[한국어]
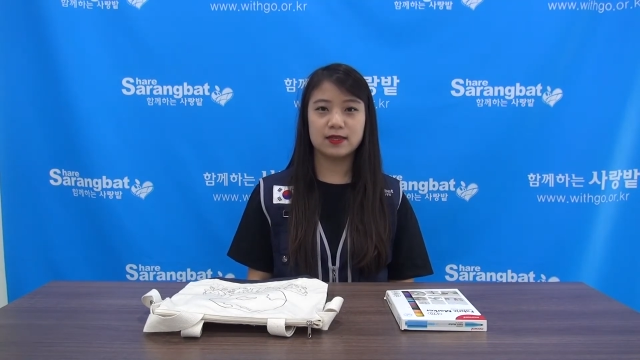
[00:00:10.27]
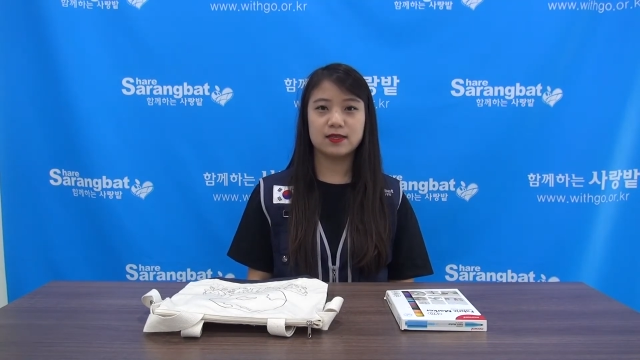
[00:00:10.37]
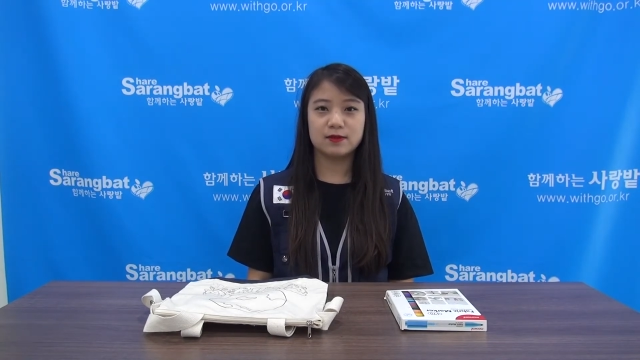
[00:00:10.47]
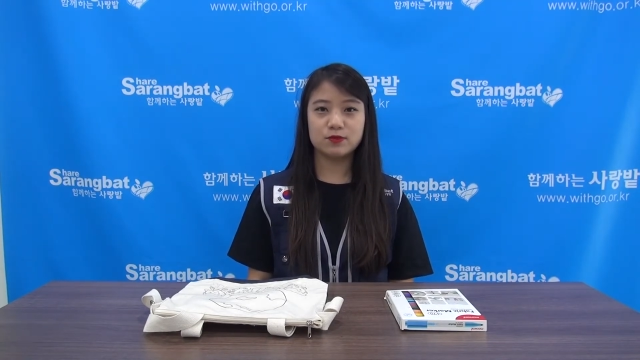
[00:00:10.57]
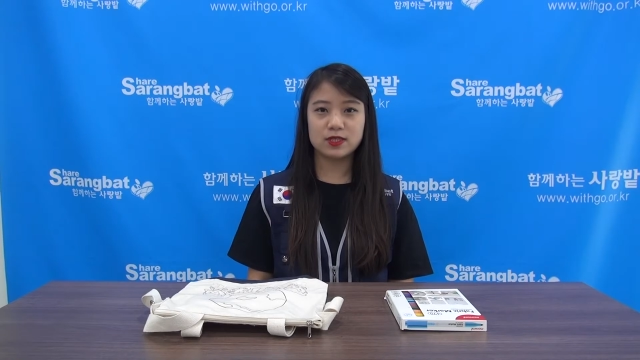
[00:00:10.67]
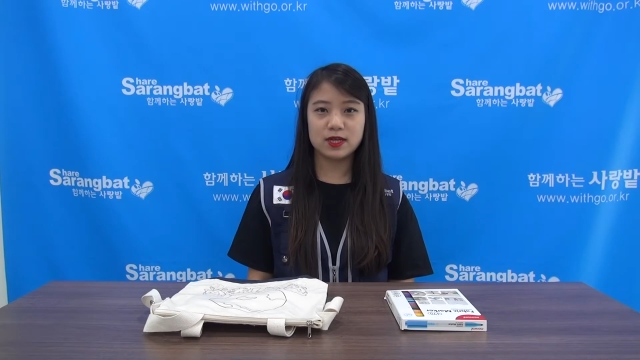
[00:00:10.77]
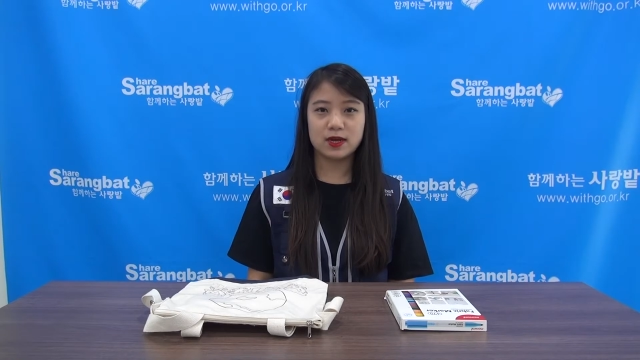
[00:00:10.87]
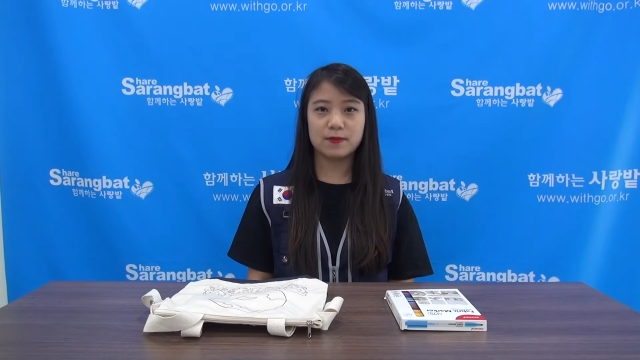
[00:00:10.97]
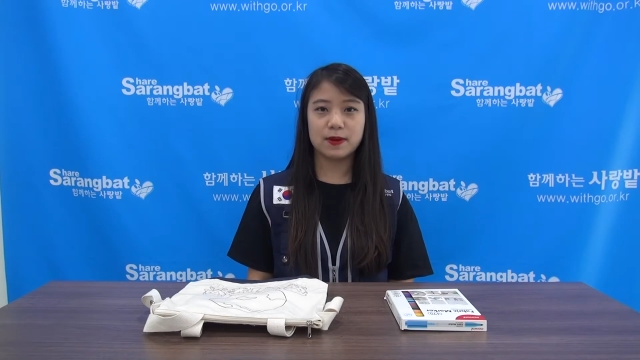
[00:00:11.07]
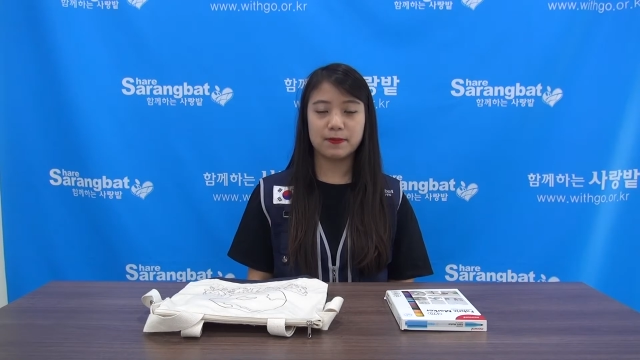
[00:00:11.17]
기부책
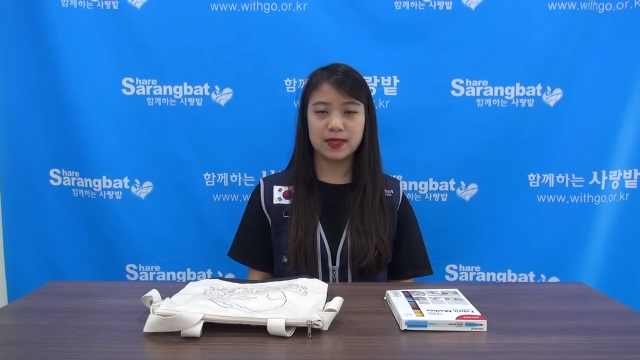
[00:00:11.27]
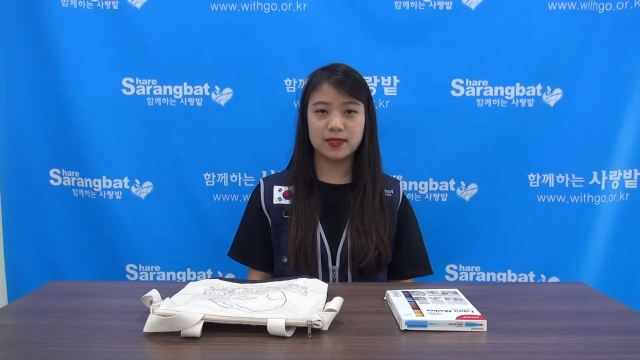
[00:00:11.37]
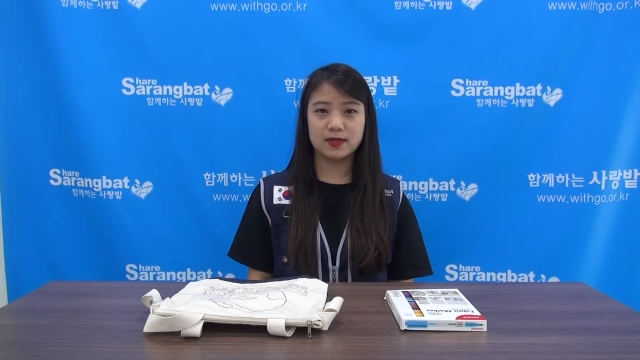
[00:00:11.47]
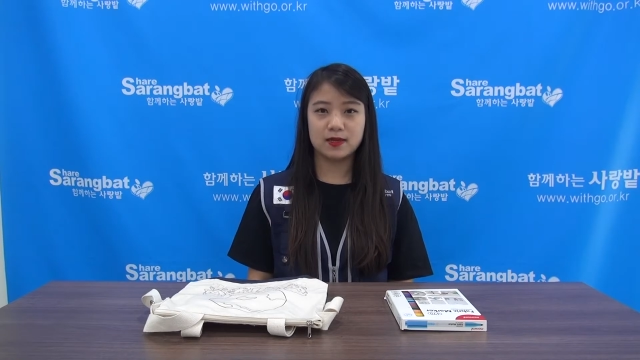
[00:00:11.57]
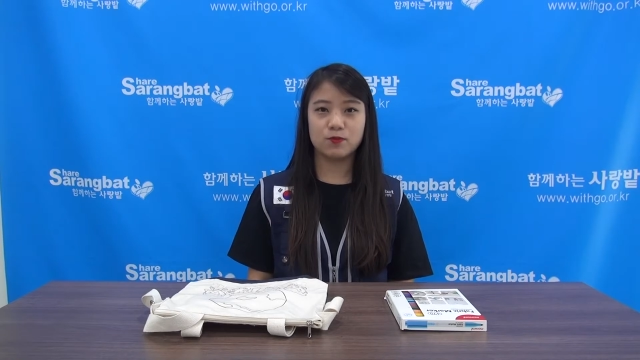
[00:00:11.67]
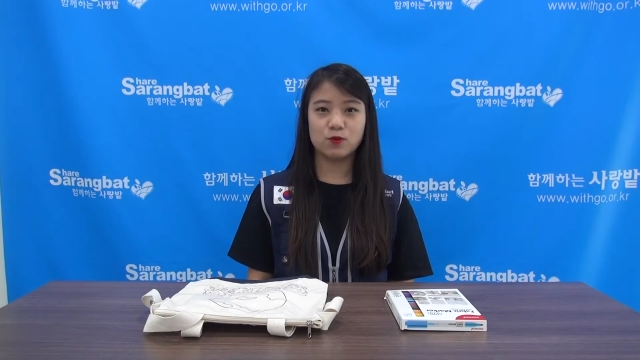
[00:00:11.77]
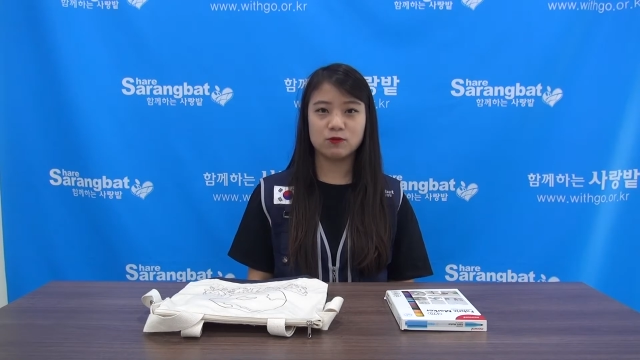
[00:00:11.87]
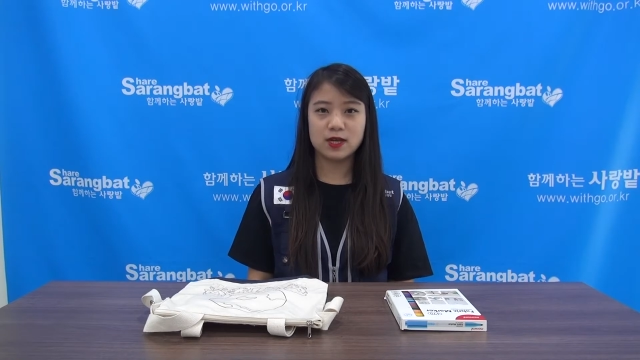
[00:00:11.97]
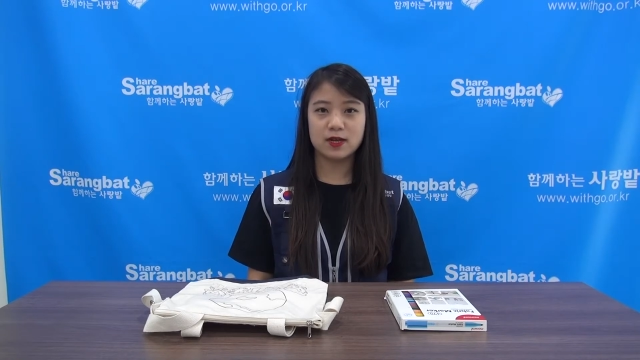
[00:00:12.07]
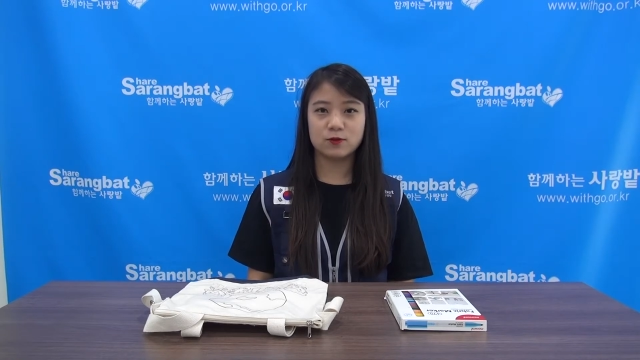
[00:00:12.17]
가방 만들기
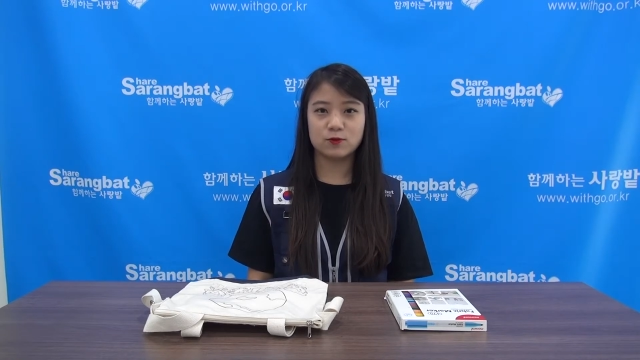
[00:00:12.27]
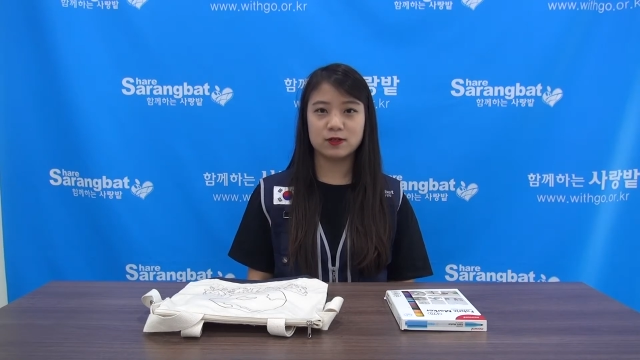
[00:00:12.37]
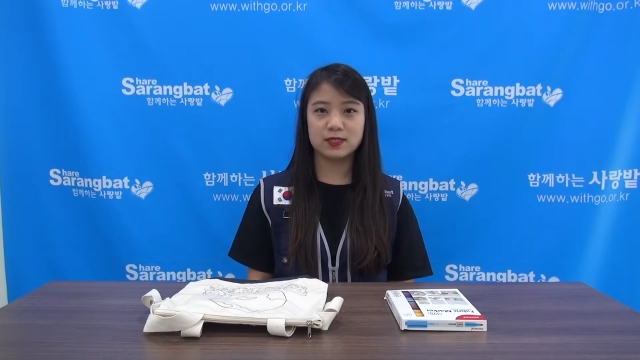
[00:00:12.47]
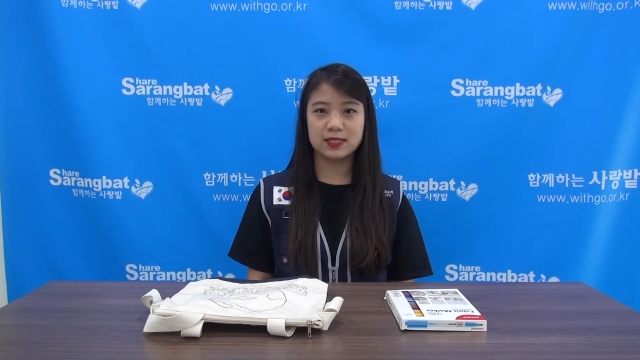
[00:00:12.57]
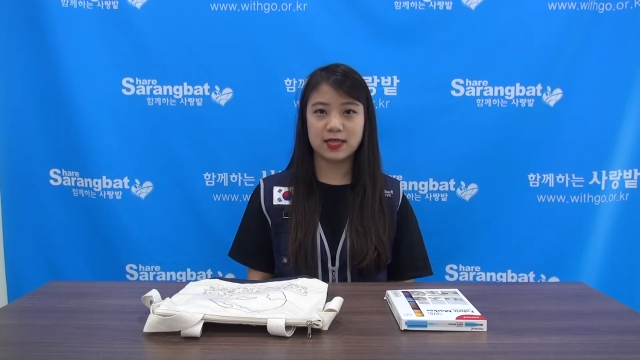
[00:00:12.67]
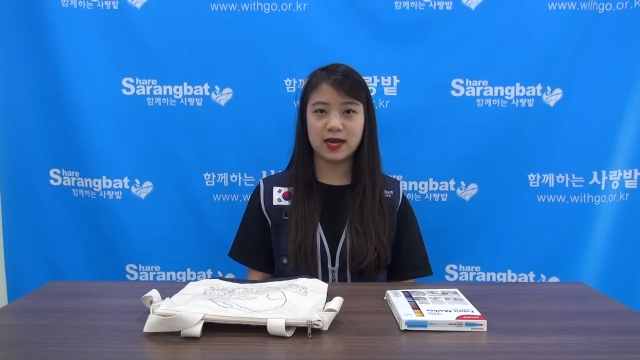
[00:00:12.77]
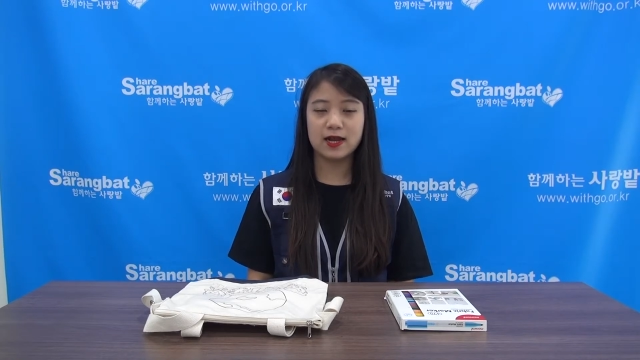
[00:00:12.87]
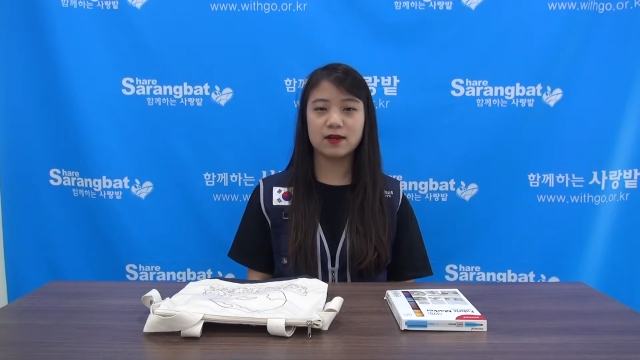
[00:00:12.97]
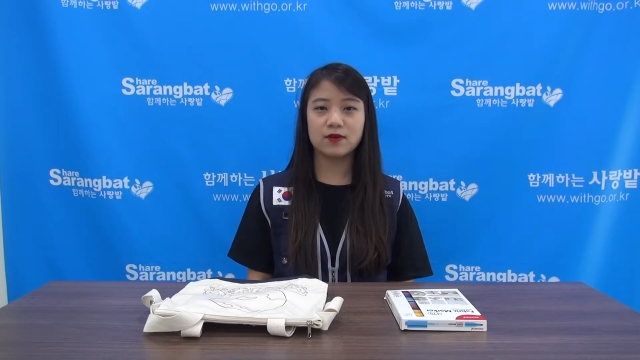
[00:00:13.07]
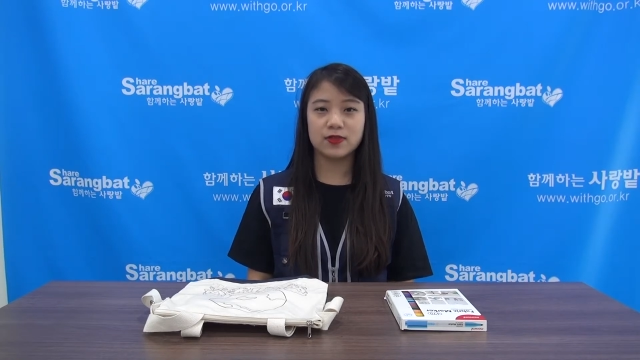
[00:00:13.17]
봉사활동을
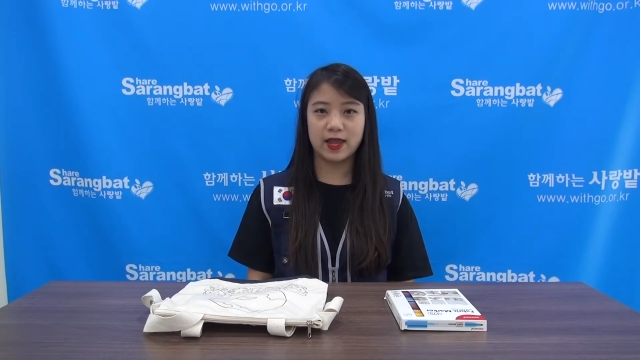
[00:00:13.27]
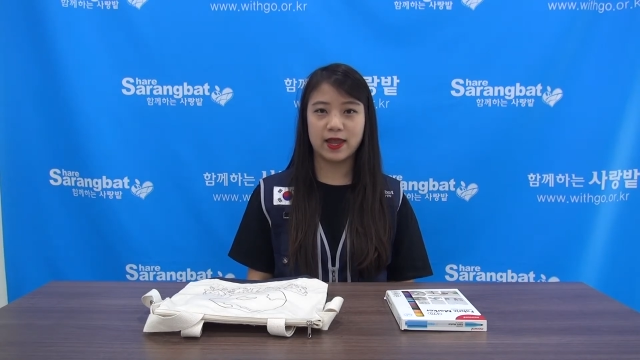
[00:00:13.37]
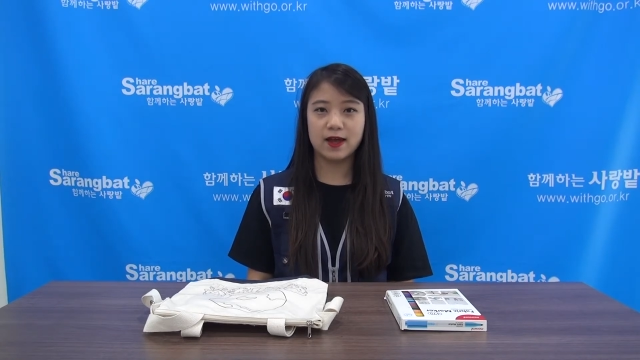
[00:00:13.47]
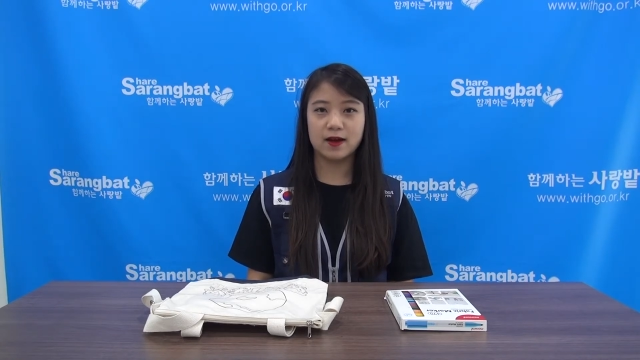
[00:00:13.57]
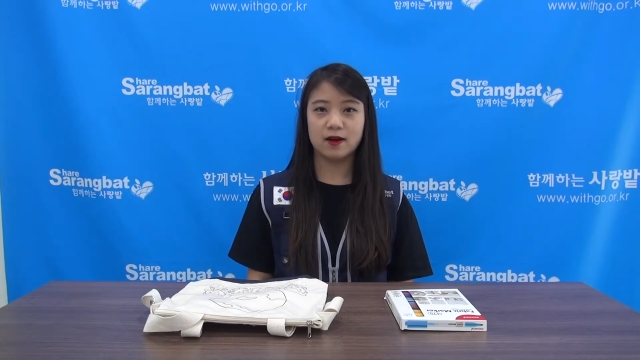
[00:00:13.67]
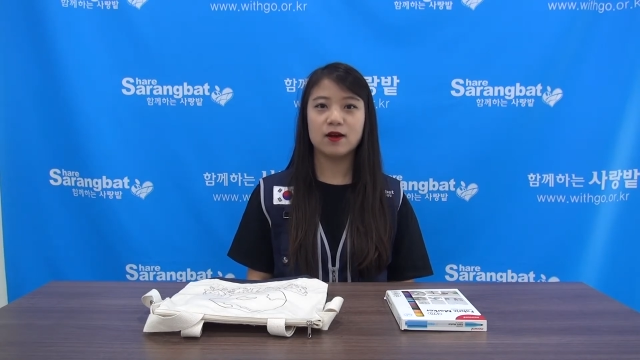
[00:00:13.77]
진행할 건데요.